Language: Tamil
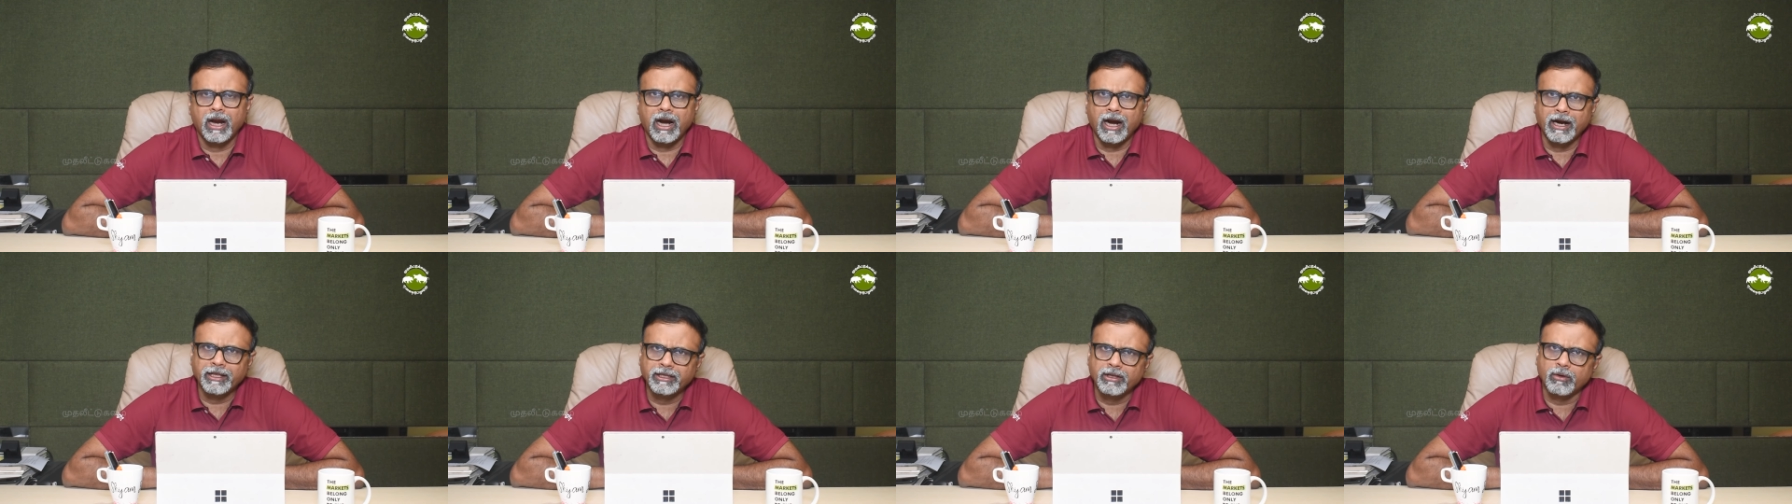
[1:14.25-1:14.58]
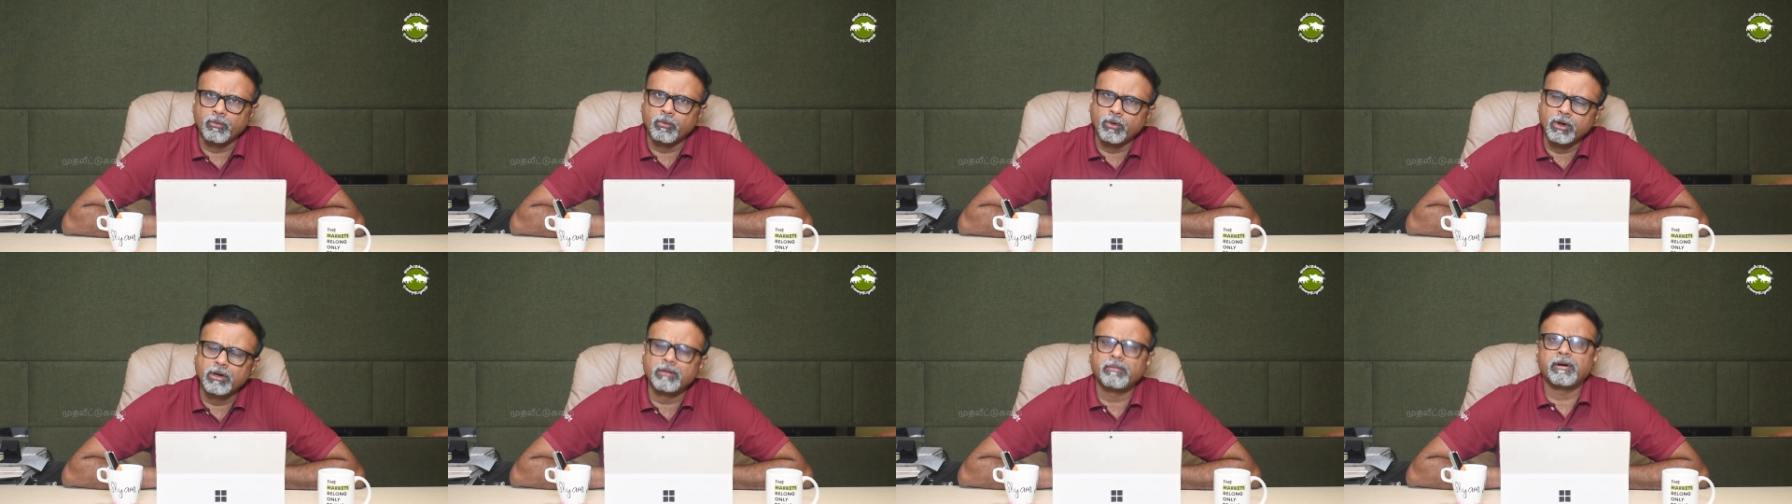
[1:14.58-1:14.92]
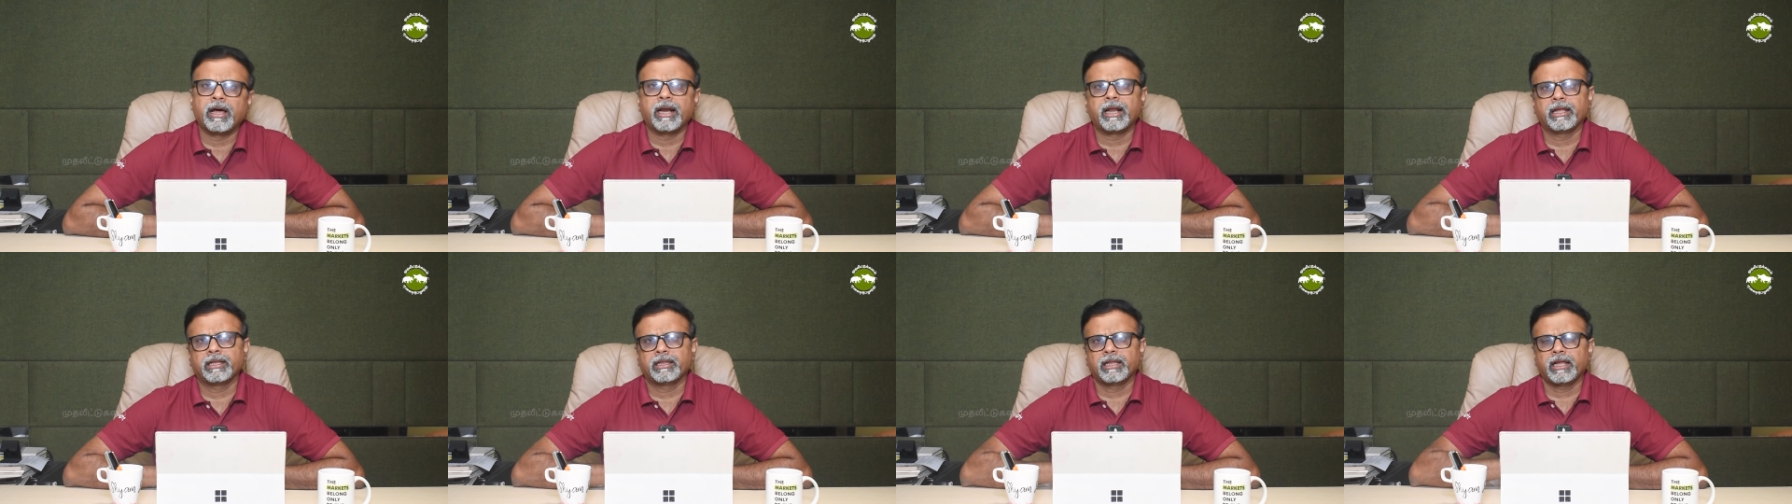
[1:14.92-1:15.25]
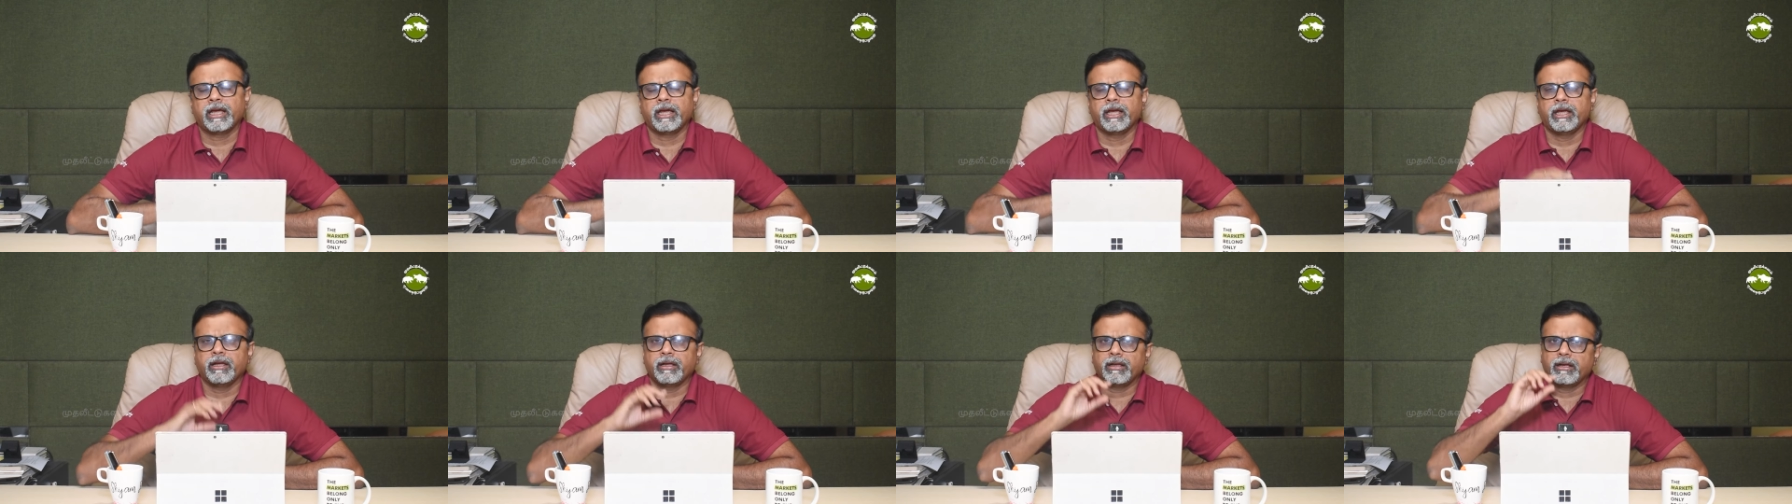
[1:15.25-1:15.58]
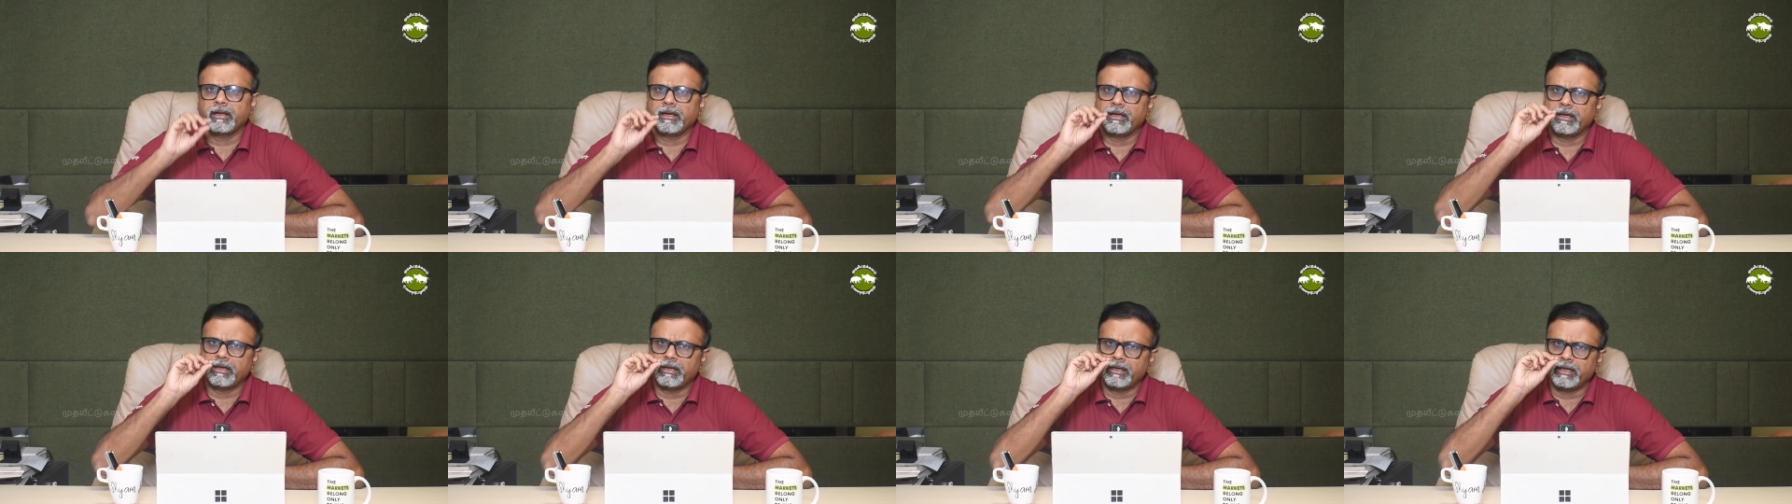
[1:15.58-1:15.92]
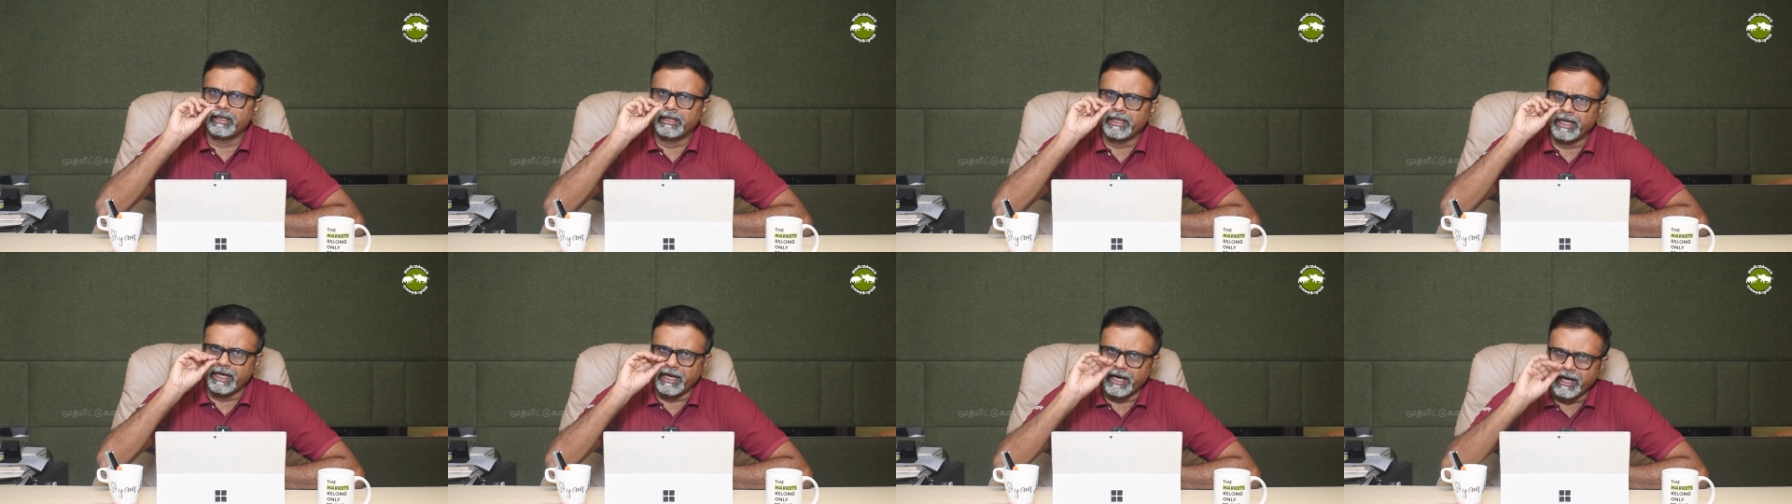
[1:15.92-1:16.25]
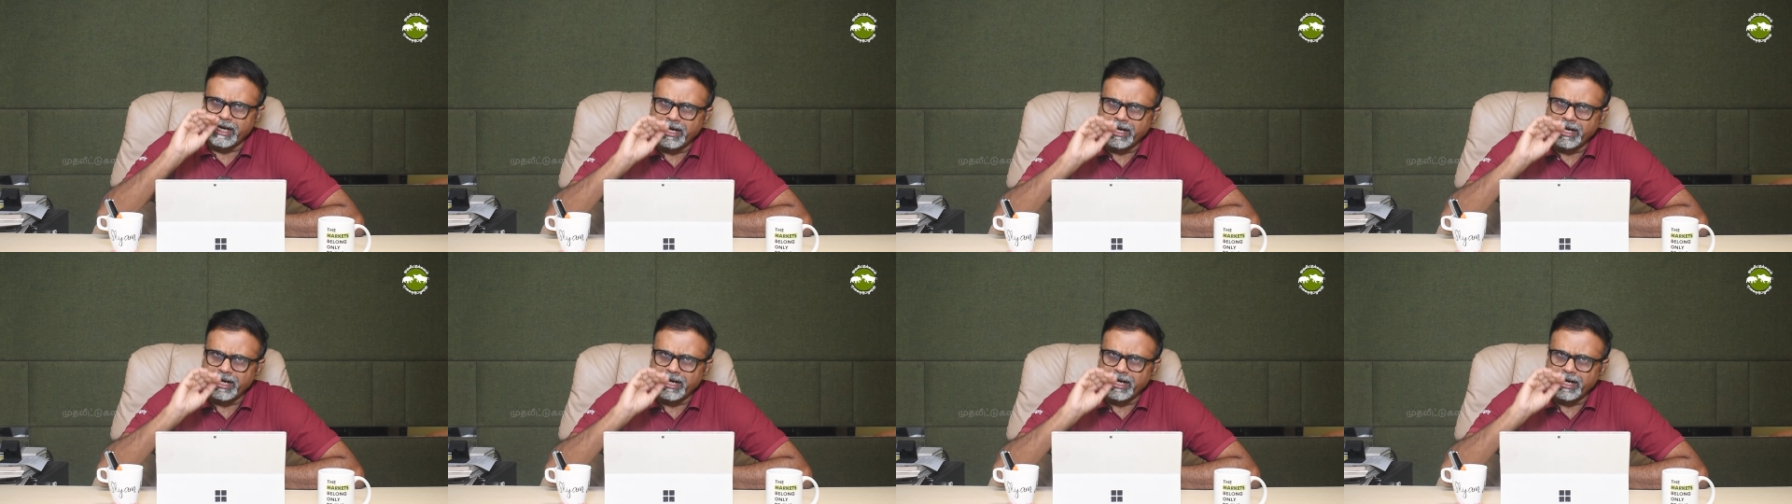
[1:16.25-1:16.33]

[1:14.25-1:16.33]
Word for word: அடுத்த ஒரு வாரத்தில் இந்த